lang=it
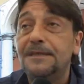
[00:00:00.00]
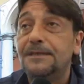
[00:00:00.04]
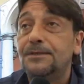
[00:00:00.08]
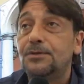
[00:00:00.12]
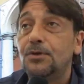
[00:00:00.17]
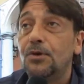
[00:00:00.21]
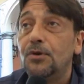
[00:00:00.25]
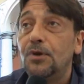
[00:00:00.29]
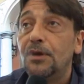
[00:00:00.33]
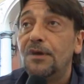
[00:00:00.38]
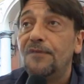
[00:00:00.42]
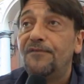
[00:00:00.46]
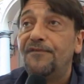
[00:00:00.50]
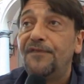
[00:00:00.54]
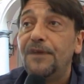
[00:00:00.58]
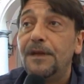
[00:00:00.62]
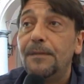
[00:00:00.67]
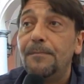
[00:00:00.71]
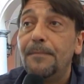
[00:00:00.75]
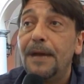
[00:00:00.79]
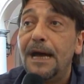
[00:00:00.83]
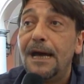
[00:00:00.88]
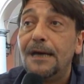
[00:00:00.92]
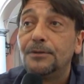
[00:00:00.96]
visto e
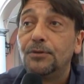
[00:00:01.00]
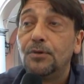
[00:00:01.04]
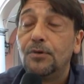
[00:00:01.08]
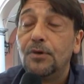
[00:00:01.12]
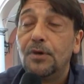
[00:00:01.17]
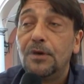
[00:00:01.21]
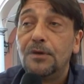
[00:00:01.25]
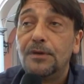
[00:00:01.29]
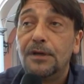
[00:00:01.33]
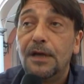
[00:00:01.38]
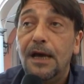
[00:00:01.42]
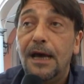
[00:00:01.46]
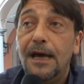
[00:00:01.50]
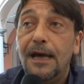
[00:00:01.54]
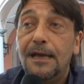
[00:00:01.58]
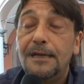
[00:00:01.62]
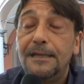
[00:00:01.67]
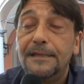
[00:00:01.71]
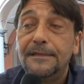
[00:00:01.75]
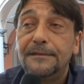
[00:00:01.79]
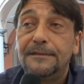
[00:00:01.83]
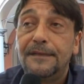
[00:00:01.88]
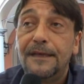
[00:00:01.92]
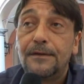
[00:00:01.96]
filmato
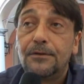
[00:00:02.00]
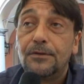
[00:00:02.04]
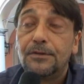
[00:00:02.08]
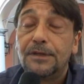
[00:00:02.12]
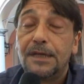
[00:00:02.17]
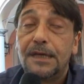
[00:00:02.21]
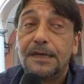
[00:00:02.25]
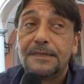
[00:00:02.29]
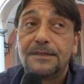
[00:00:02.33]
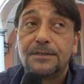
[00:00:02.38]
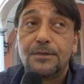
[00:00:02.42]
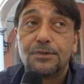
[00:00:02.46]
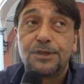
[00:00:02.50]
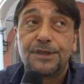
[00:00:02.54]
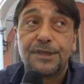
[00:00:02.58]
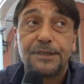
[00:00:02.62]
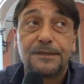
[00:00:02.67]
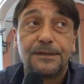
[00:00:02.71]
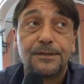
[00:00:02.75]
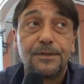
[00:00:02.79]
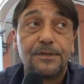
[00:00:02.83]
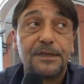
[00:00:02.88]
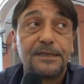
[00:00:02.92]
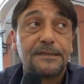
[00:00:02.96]
all'interno
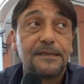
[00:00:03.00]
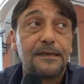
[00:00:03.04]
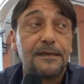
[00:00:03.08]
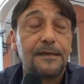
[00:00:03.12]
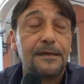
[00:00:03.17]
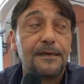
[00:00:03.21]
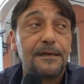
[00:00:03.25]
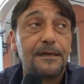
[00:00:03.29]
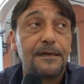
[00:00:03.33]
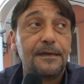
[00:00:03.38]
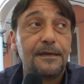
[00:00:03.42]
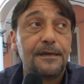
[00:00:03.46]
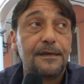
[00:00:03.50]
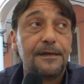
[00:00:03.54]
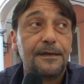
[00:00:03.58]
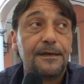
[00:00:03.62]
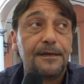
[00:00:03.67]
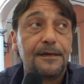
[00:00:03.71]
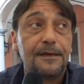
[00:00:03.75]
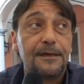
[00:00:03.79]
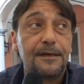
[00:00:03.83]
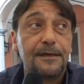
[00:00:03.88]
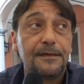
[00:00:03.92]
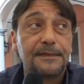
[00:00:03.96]
dell'associazione
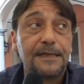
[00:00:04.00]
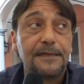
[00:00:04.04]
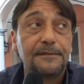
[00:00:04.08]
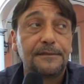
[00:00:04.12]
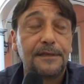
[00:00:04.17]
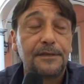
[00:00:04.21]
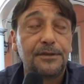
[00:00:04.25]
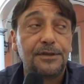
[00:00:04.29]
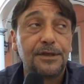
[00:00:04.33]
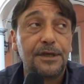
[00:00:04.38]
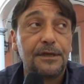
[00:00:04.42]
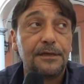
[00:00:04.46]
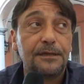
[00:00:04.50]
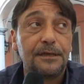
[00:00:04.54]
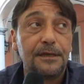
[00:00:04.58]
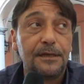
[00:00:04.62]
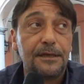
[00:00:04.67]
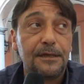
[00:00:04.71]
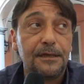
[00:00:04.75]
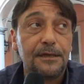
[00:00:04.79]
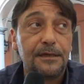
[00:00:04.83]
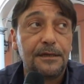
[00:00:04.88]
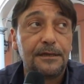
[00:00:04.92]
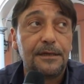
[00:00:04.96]
eh,
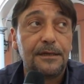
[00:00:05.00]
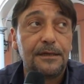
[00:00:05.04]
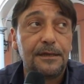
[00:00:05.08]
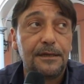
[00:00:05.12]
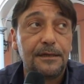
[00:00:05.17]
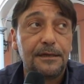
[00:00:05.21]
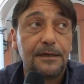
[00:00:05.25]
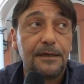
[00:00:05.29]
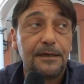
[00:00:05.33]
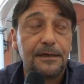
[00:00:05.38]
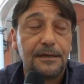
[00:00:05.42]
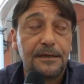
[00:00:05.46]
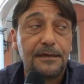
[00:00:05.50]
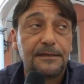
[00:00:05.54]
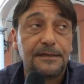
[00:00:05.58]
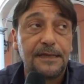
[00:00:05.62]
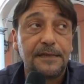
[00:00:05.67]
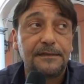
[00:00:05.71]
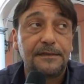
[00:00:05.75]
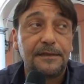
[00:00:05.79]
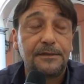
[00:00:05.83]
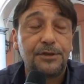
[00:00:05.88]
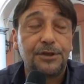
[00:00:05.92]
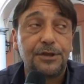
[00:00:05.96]

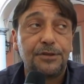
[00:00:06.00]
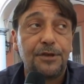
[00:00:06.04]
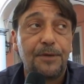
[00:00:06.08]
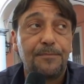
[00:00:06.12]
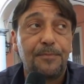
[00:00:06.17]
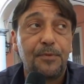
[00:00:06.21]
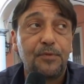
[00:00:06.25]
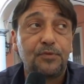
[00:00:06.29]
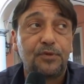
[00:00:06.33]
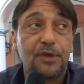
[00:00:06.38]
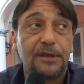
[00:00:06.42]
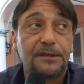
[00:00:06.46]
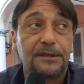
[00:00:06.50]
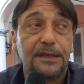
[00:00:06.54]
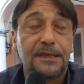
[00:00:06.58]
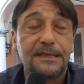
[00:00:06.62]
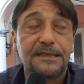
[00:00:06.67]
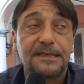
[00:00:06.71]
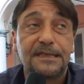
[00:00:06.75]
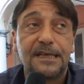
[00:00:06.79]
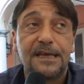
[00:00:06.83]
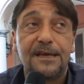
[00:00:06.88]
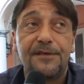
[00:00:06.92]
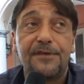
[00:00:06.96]
Sant'Egidio appunto a
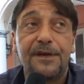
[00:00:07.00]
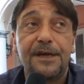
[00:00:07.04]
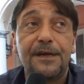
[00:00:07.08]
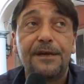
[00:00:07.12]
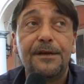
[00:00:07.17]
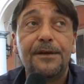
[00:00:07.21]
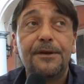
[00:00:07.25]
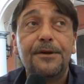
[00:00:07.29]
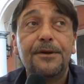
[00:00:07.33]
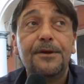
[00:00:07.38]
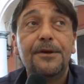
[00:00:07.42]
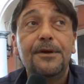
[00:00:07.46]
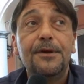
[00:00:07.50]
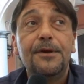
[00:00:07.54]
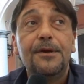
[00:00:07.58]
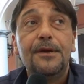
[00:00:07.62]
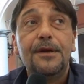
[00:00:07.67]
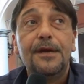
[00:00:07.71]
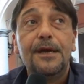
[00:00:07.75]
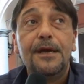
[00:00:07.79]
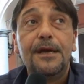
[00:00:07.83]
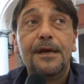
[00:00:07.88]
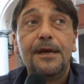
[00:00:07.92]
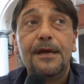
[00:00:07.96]
Trastevere
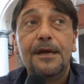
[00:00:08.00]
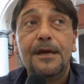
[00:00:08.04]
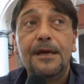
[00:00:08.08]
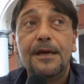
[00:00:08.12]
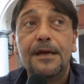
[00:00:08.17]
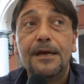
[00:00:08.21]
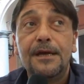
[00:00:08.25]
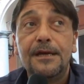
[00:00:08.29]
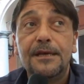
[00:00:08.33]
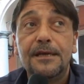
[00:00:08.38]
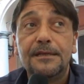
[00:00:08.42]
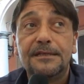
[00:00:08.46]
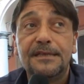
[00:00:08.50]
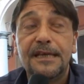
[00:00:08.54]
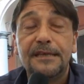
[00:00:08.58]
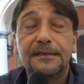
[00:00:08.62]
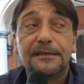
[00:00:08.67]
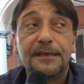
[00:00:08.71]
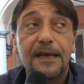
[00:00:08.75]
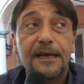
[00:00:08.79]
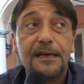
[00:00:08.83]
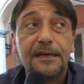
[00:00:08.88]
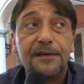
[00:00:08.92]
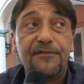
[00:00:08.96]
eh,
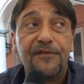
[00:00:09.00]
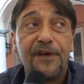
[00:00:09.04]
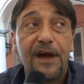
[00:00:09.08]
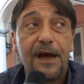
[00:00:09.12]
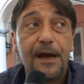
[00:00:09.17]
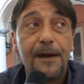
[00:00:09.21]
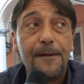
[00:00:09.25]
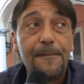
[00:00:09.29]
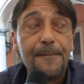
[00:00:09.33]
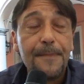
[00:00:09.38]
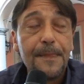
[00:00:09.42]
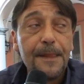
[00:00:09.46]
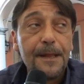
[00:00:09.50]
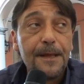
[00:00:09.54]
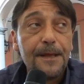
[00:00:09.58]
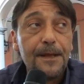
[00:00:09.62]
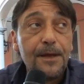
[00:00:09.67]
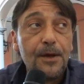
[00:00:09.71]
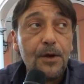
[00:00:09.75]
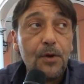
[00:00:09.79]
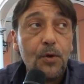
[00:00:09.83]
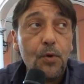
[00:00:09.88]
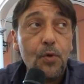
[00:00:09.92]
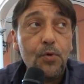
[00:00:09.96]
sette anni fa,
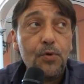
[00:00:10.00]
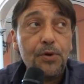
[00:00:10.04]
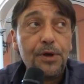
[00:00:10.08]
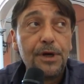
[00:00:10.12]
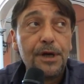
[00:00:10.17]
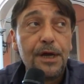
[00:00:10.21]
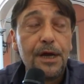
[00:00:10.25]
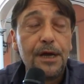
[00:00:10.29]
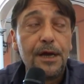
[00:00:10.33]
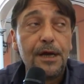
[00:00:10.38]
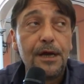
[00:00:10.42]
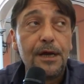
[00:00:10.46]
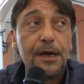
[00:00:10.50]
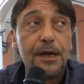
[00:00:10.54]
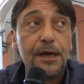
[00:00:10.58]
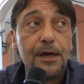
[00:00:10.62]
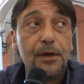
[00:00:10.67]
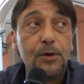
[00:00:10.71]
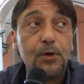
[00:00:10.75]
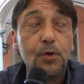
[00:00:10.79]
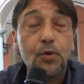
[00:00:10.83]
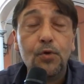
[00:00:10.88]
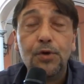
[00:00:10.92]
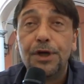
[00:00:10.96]

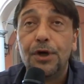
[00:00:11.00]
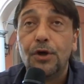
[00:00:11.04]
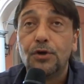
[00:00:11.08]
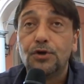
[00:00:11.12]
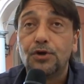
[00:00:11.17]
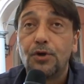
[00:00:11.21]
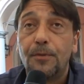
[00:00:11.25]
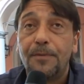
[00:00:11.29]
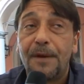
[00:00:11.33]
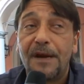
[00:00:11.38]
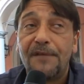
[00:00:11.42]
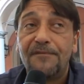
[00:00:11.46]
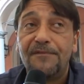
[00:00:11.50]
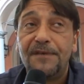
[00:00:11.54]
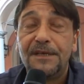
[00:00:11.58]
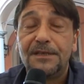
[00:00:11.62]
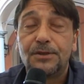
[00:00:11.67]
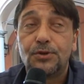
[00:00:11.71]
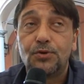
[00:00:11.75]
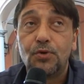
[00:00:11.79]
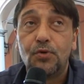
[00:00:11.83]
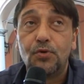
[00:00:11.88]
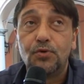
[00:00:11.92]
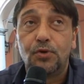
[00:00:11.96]
eh, l'unico
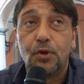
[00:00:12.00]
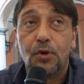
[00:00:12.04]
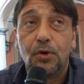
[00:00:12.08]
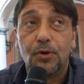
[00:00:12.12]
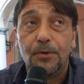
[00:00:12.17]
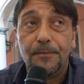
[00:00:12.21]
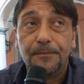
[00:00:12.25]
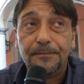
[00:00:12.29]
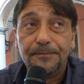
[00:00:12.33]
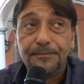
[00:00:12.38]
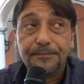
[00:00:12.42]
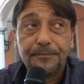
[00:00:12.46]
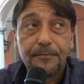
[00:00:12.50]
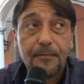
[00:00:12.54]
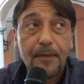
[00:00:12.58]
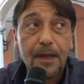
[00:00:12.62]
sopravvissuto